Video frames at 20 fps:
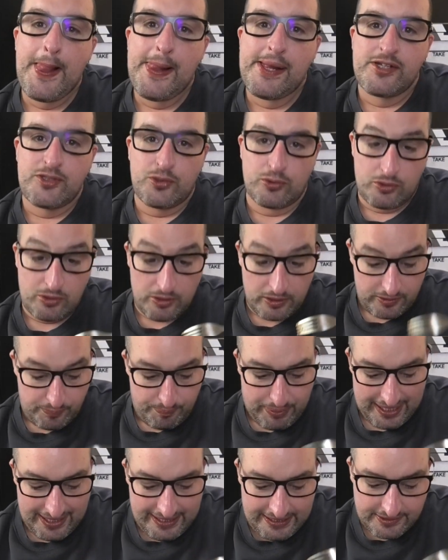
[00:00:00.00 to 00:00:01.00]
So ein
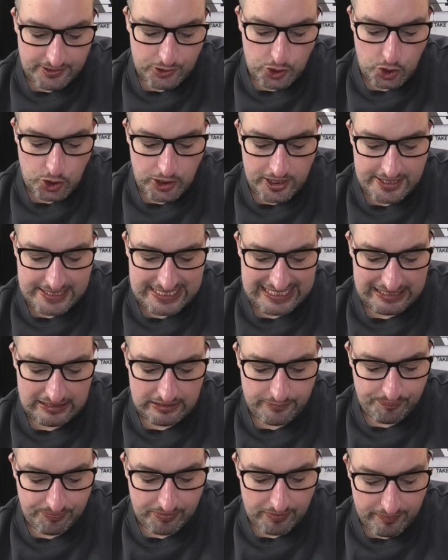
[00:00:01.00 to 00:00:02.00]
paniertes Schnitzel
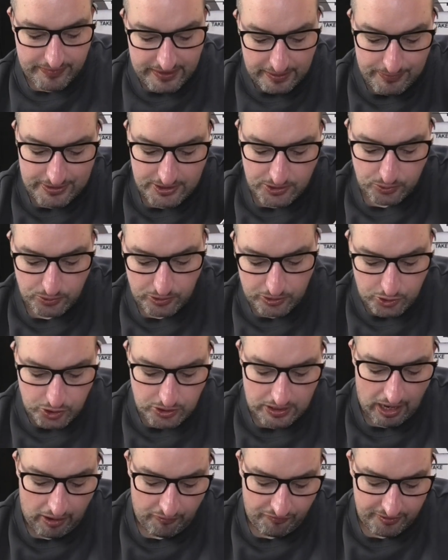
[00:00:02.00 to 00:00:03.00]
mit so einer
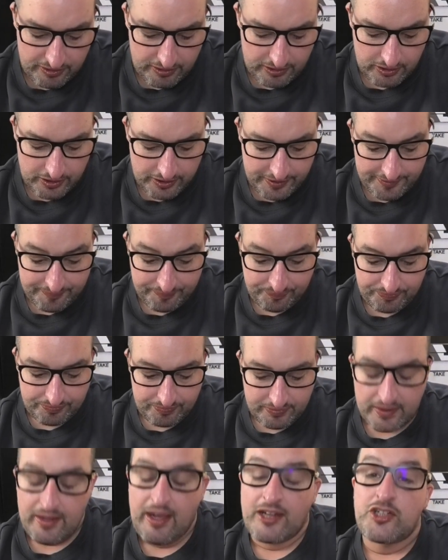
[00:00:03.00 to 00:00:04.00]
scharfe,
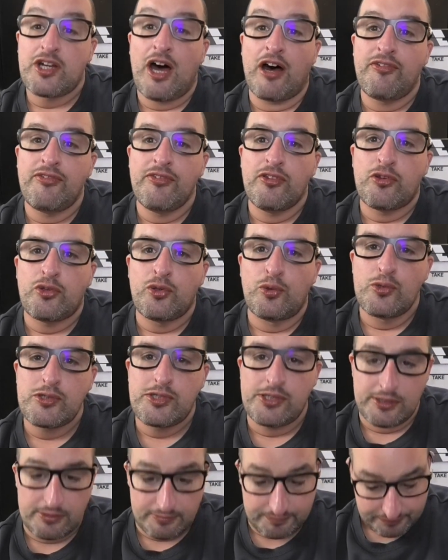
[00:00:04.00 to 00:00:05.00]
scharfen
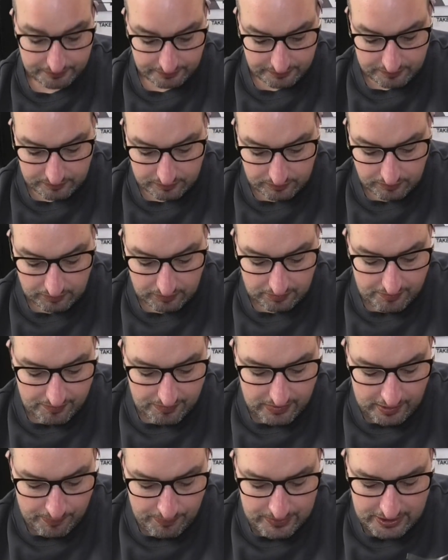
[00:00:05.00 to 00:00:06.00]
Soße
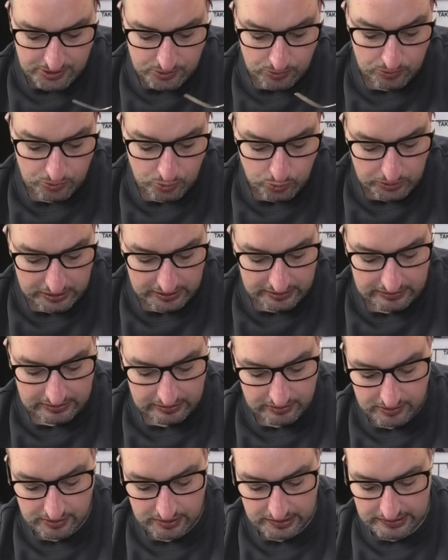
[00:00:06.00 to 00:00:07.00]
mit so Nudeln.